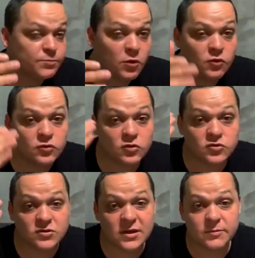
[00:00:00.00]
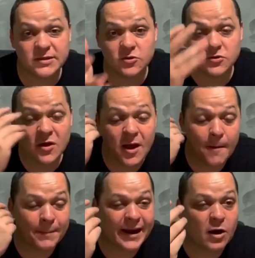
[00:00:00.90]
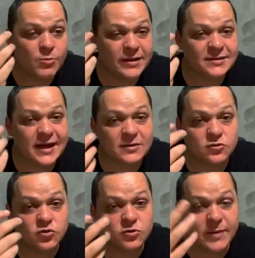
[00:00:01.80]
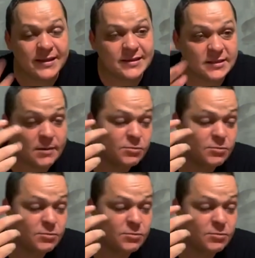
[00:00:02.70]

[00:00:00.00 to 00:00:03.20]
productos o servicios para aumentar tus ventas.